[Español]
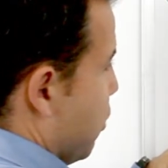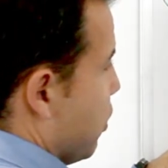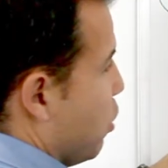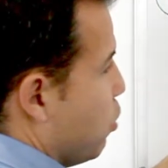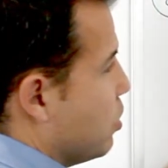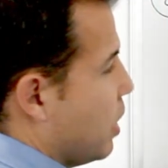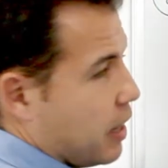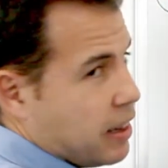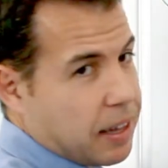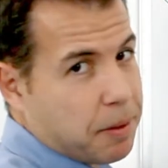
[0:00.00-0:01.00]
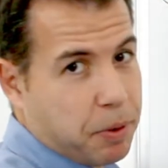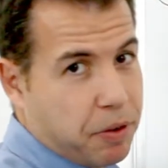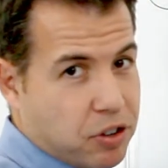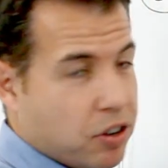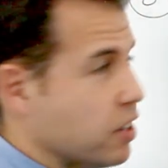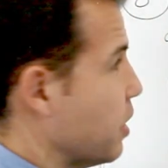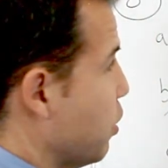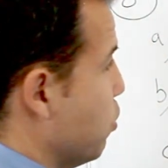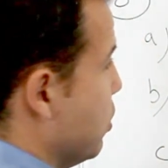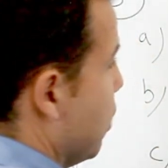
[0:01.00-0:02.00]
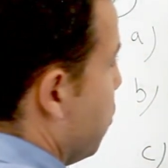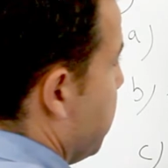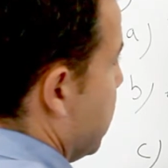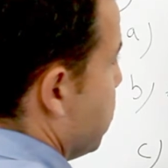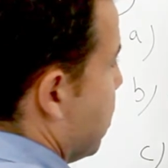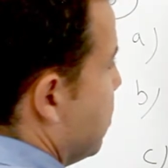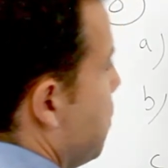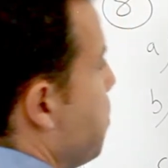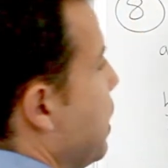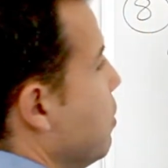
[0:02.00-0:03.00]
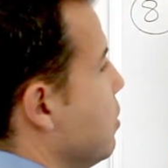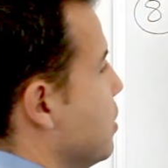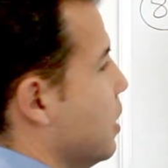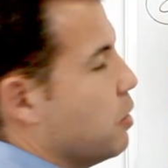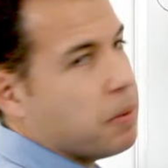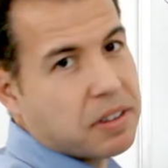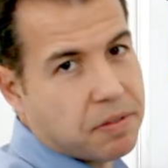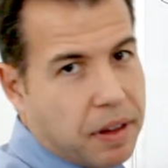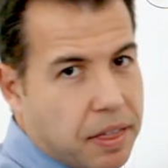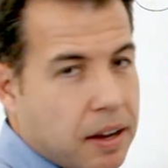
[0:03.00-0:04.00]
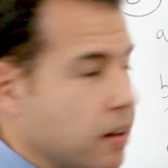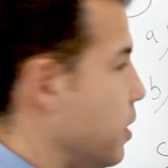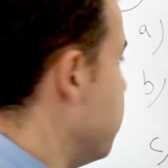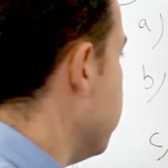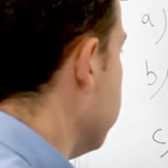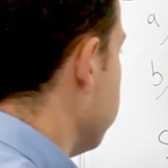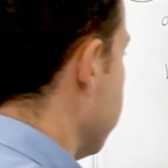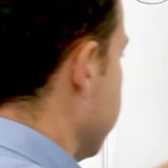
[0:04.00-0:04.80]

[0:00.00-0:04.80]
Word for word: Digo que no le gusta a gente, profesores que no le gusta que lo expliquemos así, pero es que es lo más fácil y bueno,